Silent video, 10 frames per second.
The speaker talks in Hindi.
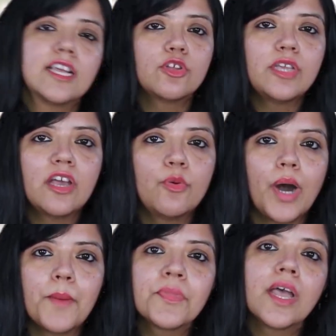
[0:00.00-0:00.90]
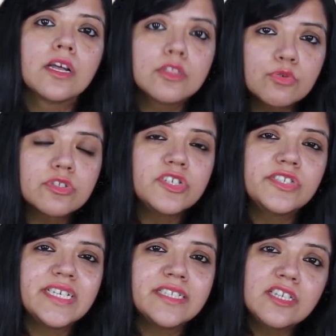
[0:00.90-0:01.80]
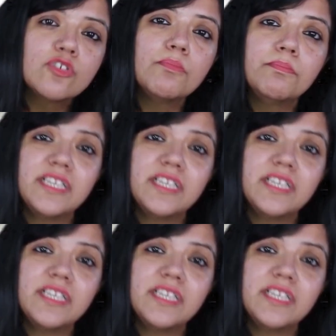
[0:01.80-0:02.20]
एक तो ये हुआ दूसरी चीज़ जिनको